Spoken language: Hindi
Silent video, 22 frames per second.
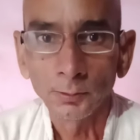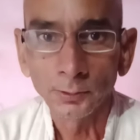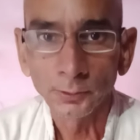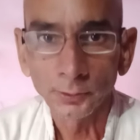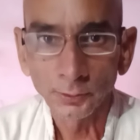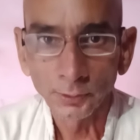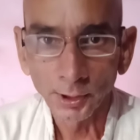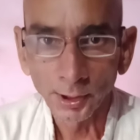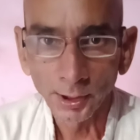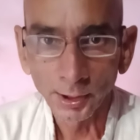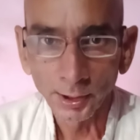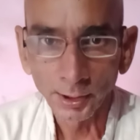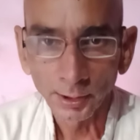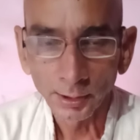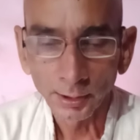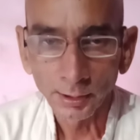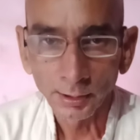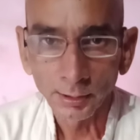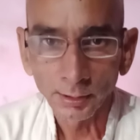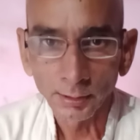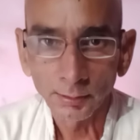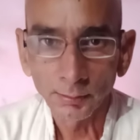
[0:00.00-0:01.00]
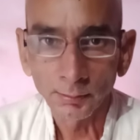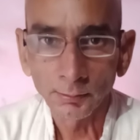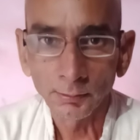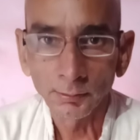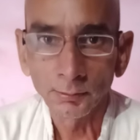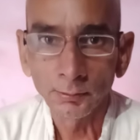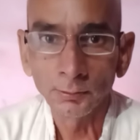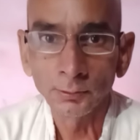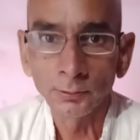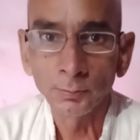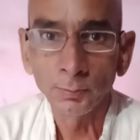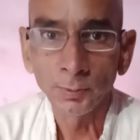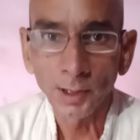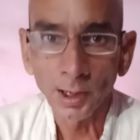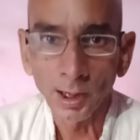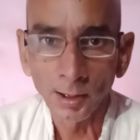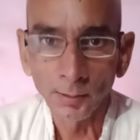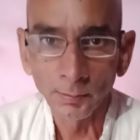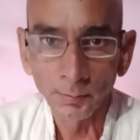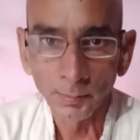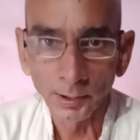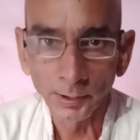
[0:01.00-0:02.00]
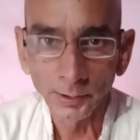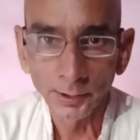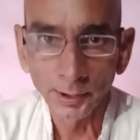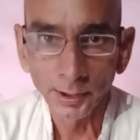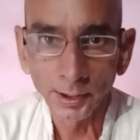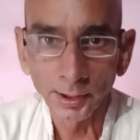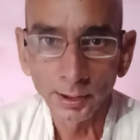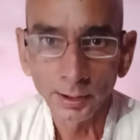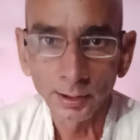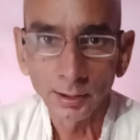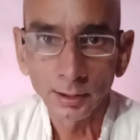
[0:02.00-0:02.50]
उसने उस ब्राह्मण ने